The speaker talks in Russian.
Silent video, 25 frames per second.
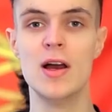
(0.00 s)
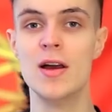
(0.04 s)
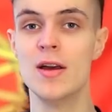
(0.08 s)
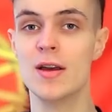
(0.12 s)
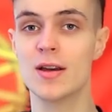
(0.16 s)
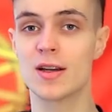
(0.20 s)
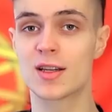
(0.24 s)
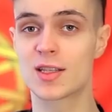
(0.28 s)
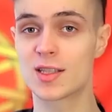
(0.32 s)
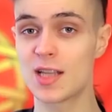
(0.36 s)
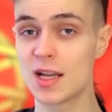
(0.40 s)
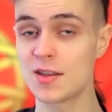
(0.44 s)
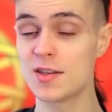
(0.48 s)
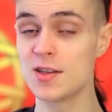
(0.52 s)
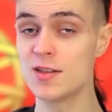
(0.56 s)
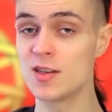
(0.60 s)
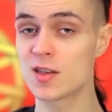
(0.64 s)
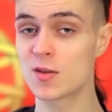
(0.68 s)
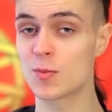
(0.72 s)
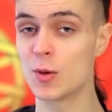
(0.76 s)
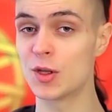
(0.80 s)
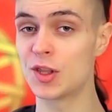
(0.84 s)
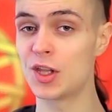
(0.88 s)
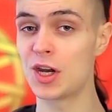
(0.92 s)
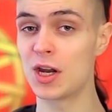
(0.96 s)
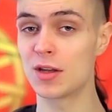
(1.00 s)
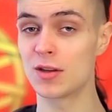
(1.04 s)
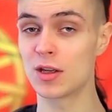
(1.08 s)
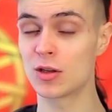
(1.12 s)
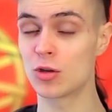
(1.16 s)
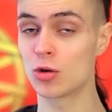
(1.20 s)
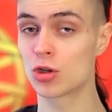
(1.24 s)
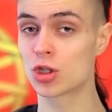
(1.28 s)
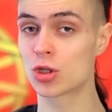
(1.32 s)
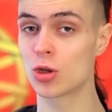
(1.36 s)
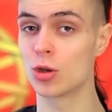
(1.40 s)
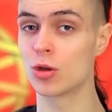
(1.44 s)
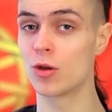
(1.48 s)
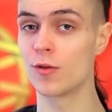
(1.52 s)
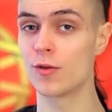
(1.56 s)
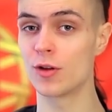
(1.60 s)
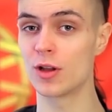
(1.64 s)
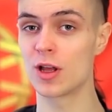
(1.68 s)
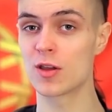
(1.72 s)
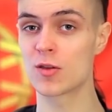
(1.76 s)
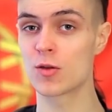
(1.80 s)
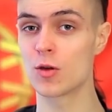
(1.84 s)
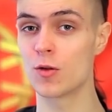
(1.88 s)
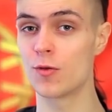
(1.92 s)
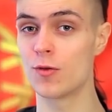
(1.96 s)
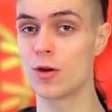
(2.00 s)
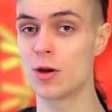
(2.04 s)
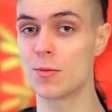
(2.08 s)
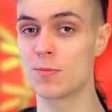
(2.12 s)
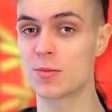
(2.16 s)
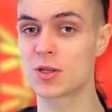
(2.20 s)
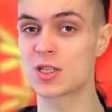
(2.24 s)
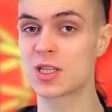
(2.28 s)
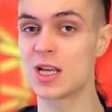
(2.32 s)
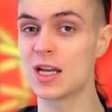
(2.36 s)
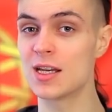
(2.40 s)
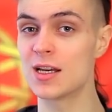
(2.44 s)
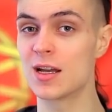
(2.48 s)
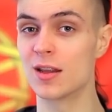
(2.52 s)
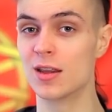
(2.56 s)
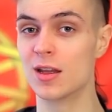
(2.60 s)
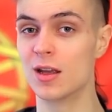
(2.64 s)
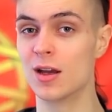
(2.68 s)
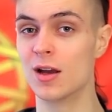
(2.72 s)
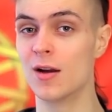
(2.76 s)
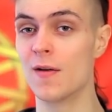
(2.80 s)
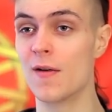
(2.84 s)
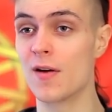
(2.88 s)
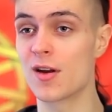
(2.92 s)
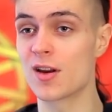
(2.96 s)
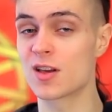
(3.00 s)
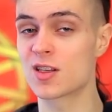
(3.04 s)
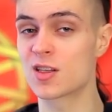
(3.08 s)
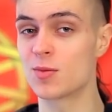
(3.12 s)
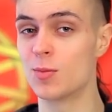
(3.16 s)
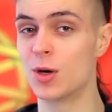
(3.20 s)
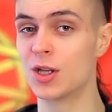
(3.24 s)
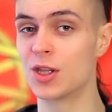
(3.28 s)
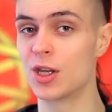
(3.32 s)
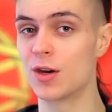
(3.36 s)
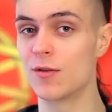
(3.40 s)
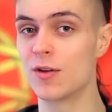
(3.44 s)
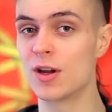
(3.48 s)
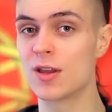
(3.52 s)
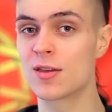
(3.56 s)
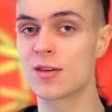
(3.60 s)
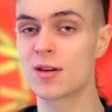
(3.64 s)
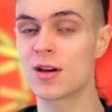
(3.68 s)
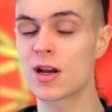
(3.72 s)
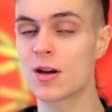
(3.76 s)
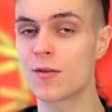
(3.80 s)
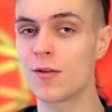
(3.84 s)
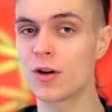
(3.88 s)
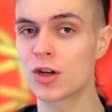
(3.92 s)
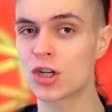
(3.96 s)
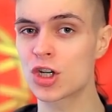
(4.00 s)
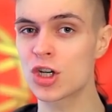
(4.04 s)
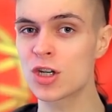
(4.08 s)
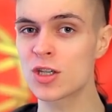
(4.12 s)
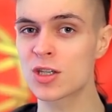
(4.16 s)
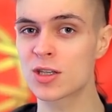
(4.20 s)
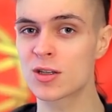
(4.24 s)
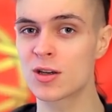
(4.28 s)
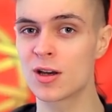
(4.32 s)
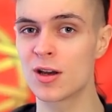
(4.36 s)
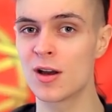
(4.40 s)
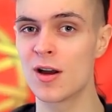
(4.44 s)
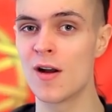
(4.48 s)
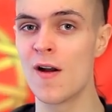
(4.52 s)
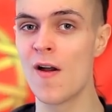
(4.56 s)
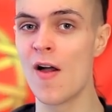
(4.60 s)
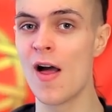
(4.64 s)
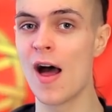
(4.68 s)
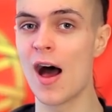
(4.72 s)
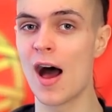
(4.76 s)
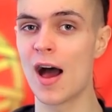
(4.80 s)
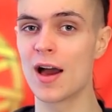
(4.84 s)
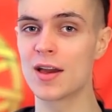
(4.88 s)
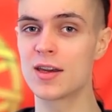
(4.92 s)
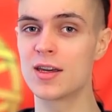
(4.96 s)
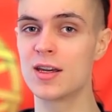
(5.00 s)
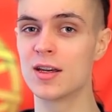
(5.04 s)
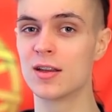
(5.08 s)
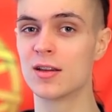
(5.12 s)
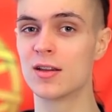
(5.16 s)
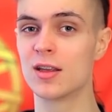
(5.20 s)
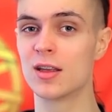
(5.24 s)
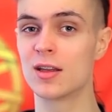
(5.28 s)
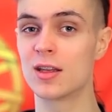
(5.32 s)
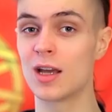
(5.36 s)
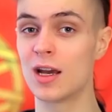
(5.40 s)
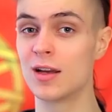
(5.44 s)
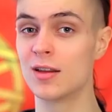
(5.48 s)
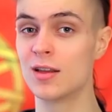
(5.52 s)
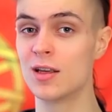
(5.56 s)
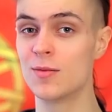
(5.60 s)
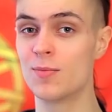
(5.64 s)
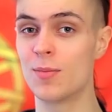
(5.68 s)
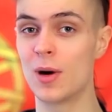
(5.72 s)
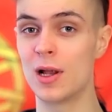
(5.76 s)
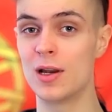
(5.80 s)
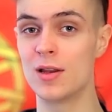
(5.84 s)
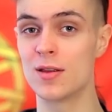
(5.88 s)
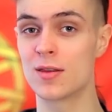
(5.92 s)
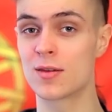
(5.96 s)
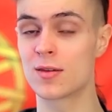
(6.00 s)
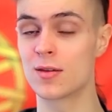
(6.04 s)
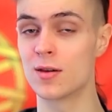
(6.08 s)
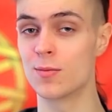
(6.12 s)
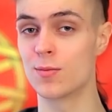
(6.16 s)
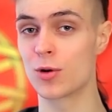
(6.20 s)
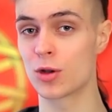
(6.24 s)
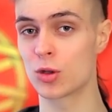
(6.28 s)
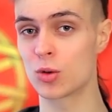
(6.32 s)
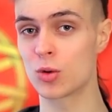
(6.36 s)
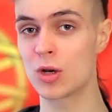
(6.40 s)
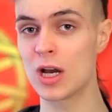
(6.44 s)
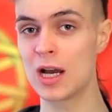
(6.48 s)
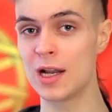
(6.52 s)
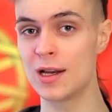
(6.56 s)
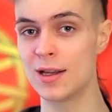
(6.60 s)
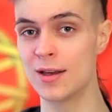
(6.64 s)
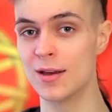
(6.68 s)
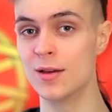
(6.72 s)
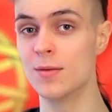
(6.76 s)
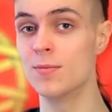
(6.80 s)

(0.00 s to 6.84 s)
Кстати, несмотря на то, что эта философия постоянно рассматривается как фашистская, агенты тайной полиции Португалии,